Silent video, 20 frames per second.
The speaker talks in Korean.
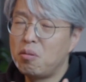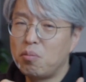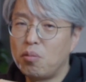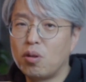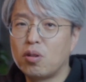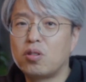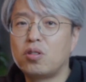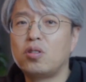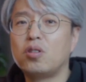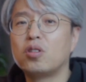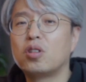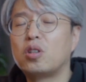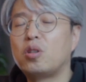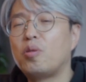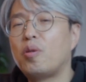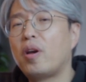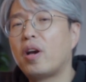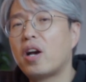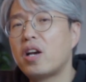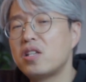뭐 그런
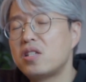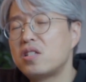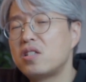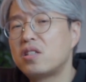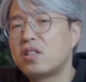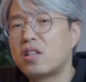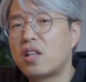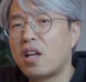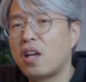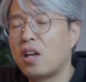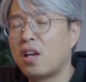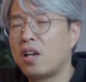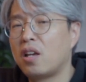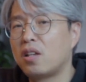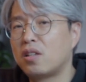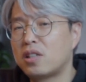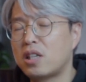기회가 있을 때